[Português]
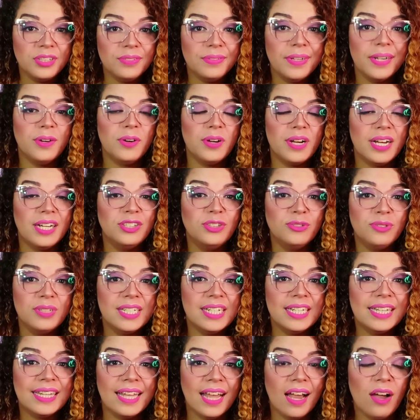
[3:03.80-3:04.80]
tiver coragem de
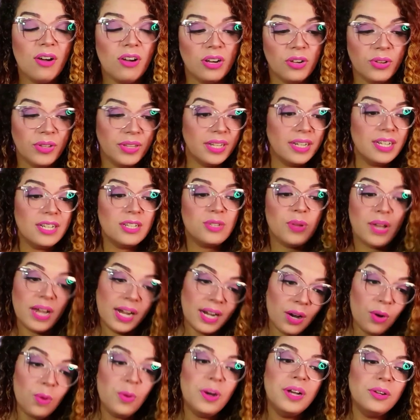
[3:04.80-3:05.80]
visitar, olha, o endereço é
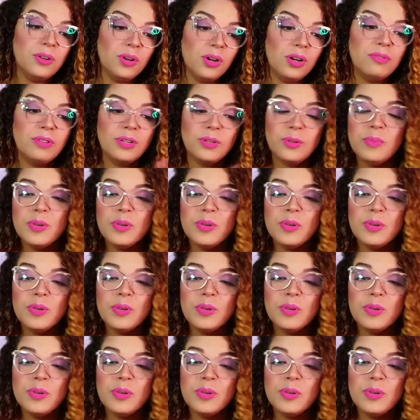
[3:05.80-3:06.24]
a Rua Nova,